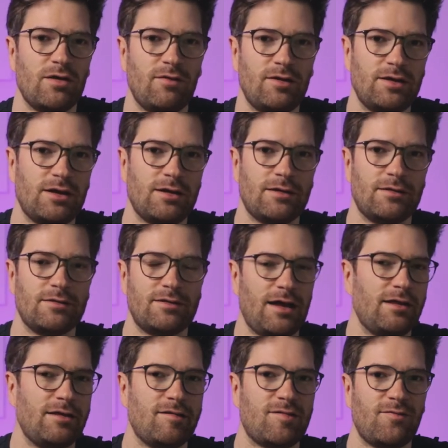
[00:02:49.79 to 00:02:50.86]
Wenn ihr
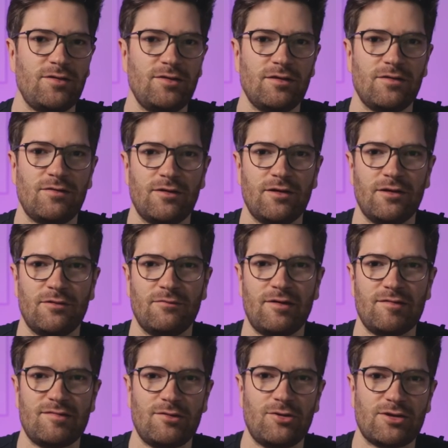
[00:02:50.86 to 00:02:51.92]
da nichts findet, äh,
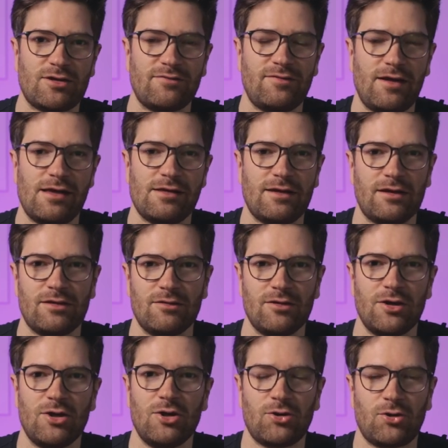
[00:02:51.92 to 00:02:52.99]
was ihr euch gefällt, dann
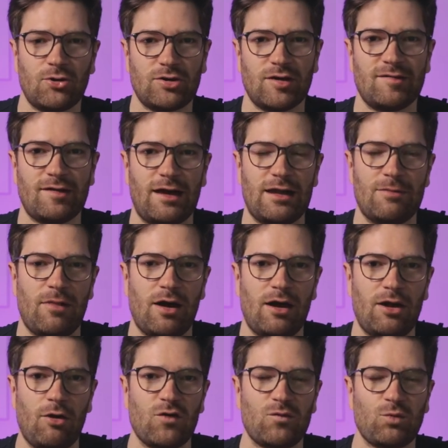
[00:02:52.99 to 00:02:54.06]
könnt ihr es alle
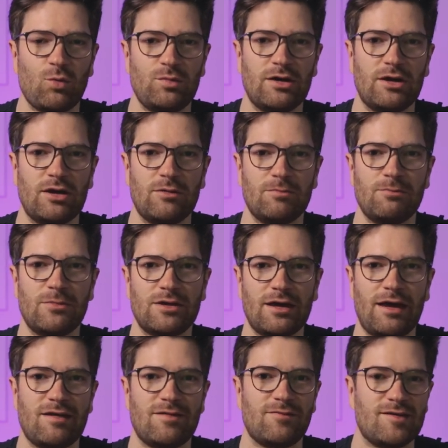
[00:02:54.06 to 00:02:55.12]
mal ausprobieren mit
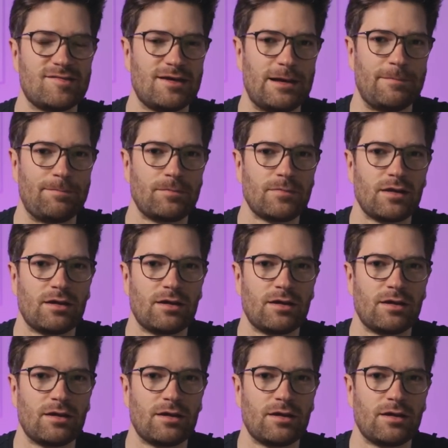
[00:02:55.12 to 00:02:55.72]
Reiswasser,